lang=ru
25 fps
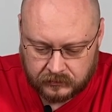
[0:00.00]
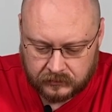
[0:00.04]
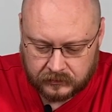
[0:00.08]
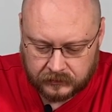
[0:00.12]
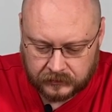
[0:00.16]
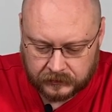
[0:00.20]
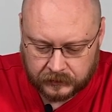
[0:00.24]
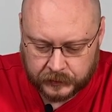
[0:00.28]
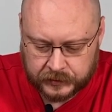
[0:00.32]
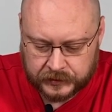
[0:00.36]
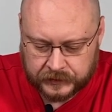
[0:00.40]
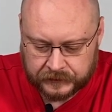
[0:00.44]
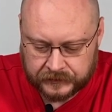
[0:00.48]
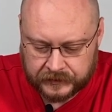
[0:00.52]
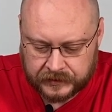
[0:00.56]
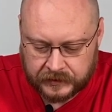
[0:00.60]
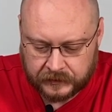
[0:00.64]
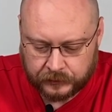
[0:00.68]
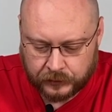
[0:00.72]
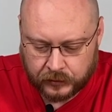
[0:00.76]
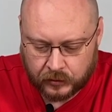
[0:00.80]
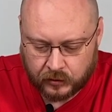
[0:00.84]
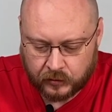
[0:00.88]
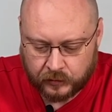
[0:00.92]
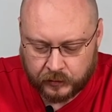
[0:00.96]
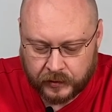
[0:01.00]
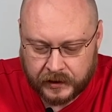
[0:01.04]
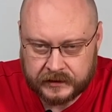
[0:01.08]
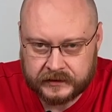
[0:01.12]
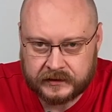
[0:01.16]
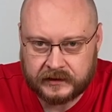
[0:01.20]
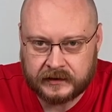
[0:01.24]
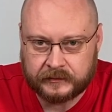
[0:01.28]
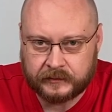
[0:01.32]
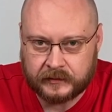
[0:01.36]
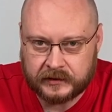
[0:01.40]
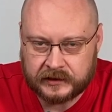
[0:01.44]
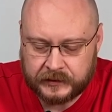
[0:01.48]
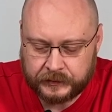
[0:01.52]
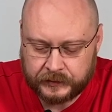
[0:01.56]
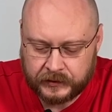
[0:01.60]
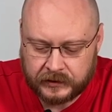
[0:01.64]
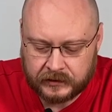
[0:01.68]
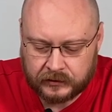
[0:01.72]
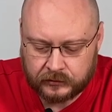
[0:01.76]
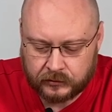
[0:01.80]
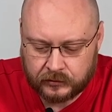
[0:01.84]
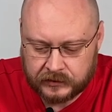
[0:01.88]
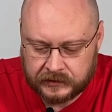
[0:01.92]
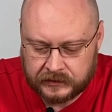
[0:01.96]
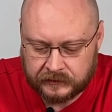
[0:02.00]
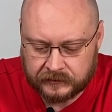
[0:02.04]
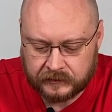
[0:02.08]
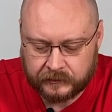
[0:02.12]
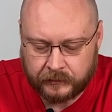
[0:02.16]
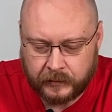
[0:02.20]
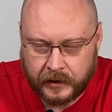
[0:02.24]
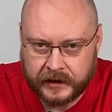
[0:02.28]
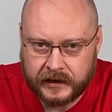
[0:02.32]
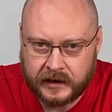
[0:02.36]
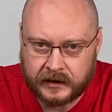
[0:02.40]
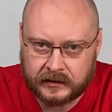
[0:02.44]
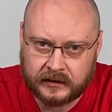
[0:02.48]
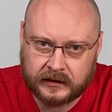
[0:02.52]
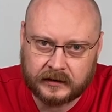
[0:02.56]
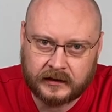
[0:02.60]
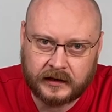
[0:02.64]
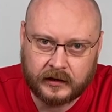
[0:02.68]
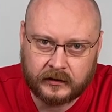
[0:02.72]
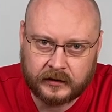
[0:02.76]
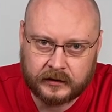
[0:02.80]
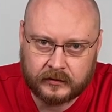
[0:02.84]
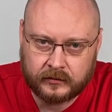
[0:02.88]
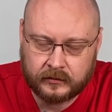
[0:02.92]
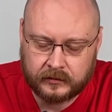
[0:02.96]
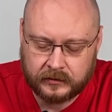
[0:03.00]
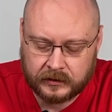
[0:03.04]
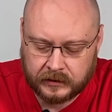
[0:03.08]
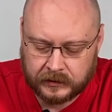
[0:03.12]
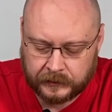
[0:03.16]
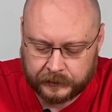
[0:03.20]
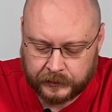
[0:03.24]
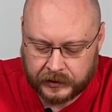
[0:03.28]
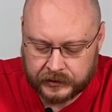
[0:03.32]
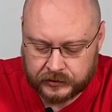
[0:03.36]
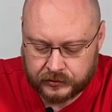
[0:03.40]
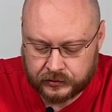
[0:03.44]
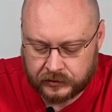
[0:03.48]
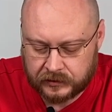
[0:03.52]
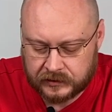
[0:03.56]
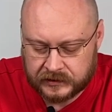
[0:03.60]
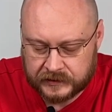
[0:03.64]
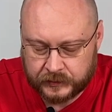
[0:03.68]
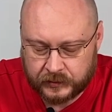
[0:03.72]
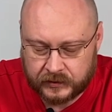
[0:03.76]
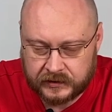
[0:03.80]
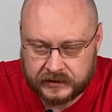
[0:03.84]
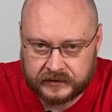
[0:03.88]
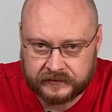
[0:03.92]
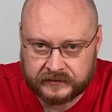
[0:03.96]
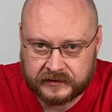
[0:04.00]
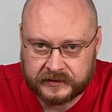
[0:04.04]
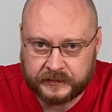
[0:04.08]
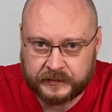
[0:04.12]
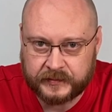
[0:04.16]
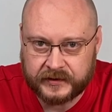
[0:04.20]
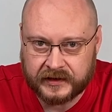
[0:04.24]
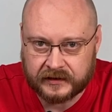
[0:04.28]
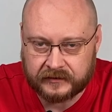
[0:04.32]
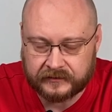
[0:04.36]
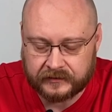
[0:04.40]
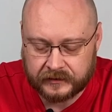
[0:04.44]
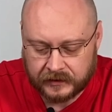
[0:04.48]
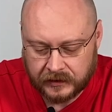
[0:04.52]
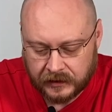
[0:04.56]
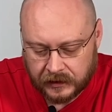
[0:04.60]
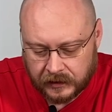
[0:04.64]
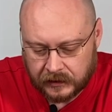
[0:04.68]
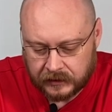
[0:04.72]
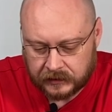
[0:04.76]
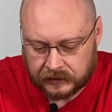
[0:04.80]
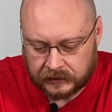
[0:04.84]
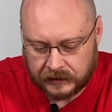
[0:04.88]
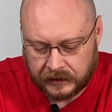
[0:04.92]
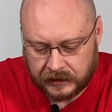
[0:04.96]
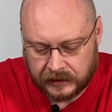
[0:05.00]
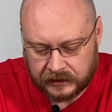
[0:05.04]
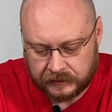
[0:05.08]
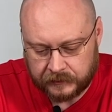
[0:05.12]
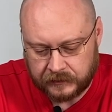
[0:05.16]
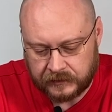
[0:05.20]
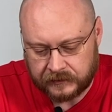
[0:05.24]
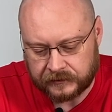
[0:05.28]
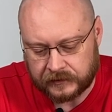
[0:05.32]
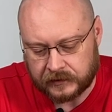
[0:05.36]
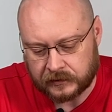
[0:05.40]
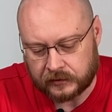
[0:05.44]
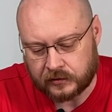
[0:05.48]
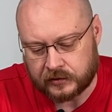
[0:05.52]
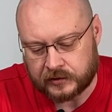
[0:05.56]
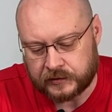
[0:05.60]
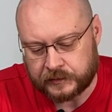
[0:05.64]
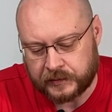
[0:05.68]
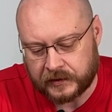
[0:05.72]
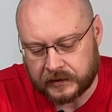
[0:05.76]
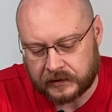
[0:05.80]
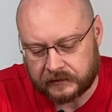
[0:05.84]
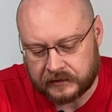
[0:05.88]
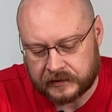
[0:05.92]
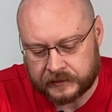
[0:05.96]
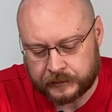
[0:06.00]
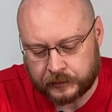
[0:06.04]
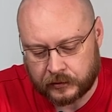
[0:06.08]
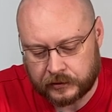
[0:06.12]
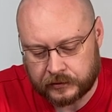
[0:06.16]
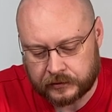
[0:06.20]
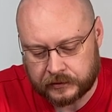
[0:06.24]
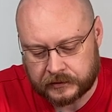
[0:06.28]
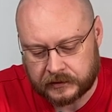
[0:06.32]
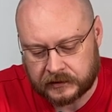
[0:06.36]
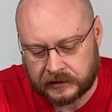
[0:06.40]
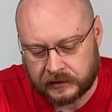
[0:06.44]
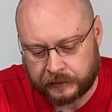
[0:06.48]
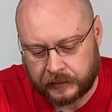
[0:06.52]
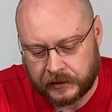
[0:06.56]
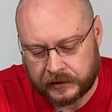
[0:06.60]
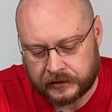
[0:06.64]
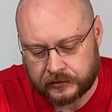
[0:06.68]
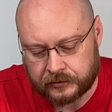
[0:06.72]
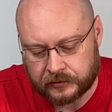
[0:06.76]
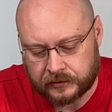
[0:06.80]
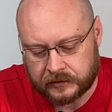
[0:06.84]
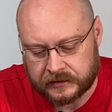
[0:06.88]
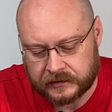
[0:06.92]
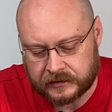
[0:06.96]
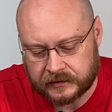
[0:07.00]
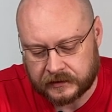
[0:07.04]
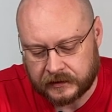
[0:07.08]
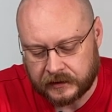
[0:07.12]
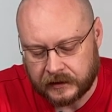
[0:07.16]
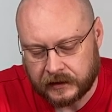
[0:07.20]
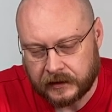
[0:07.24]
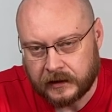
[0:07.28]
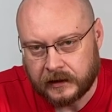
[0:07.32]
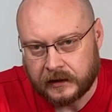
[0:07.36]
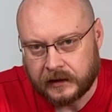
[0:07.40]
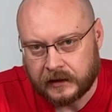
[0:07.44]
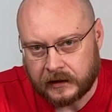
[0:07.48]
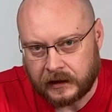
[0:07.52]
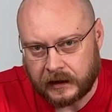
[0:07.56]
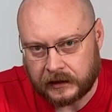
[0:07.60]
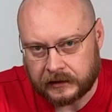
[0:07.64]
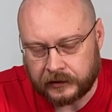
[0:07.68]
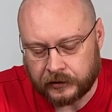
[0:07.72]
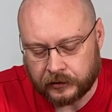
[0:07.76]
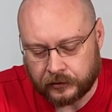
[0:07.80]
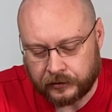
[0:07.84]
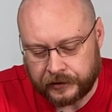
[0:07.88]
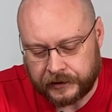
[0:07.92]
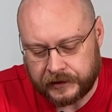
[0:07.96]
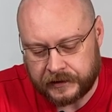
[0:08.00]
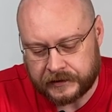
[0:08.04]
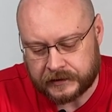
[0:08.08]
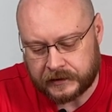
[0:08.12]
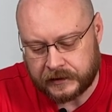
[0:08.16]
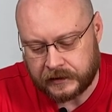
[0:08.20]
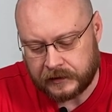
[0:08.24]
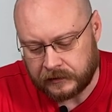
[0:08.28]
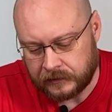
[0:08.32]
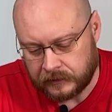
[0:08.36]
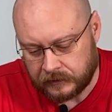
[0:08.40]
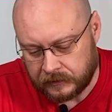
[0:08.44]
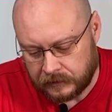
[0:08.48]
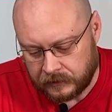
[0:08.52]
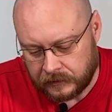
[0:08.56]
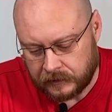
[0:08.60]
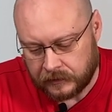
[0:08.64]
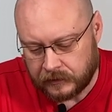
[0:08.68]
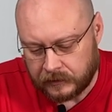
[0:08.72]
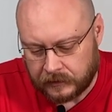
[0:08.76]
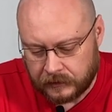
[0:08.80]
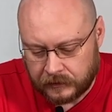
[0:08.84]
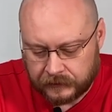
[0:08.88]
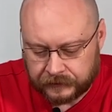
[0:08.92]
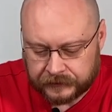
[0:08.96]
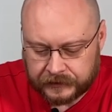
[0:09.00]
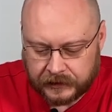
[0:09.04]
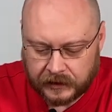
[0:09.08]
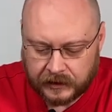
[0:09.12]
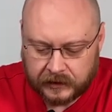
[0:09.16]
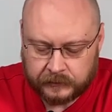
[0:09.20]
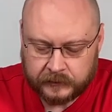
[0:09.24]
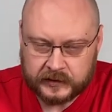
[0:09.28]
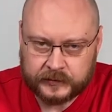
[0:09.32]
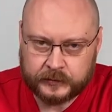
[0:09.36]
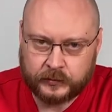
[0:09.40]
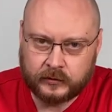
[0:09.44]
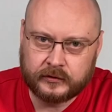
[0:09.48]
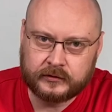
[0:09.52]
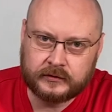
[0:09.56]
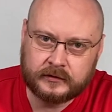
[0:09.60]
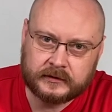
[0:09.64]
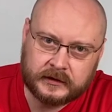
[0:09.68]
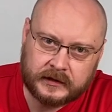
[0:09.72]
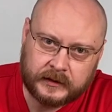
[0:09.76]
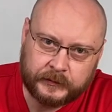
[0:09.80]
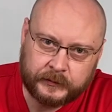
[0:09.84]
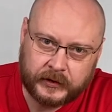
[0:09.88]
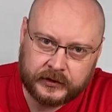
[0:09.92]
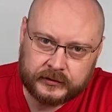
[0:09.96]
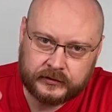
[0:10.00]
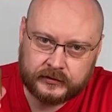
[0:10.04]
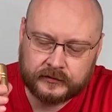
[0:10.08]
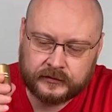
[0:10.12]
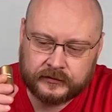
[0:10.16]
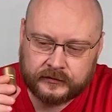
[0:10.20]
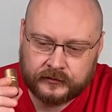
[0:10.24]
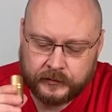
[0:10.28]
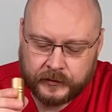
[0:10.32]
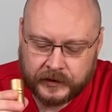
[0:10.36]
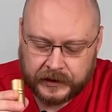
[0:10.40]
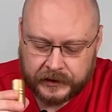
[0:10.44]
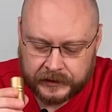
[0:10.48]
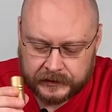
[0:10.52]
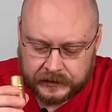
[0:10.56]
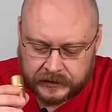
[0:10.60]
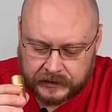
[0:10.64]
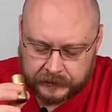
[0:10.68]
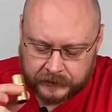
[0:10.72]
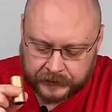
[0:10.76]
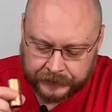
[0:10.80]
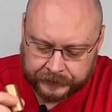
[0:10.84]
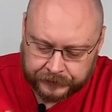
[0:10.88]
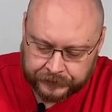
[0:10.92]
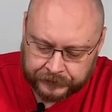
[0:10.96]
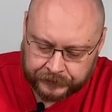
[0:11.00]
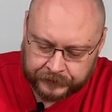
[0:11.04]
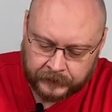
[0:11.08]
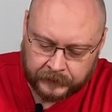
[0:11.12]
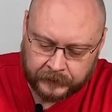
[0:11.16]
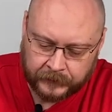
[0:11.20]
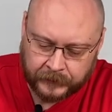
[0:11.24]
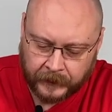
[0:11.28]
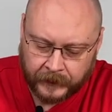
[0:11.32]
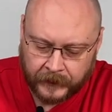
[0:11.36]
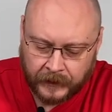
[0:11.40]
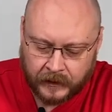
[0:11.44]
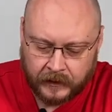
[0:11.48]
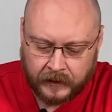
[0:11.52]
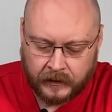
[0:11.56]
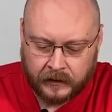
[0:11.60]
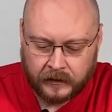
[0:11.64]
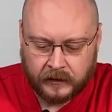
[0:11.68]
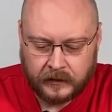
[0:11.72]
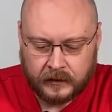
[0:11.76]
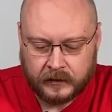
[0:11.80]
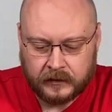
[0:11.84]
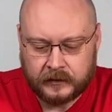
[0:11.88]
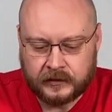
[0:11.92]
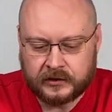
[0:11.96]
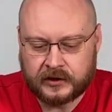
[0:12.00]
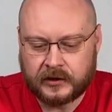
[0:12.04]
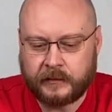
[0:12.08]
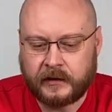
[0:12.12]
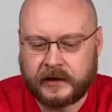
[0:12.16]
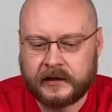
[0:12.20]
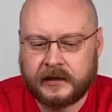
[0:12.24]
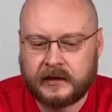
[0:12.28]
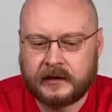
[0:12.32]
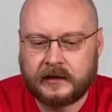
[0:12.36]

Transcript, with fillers: в общем, всем покупателям, и теперь интуитивно понятно, какой колпачок использовать первый для отбивки. То есть первый используется колпачок с одной риской, вторым используется колпачок с двумя рисками. Чем они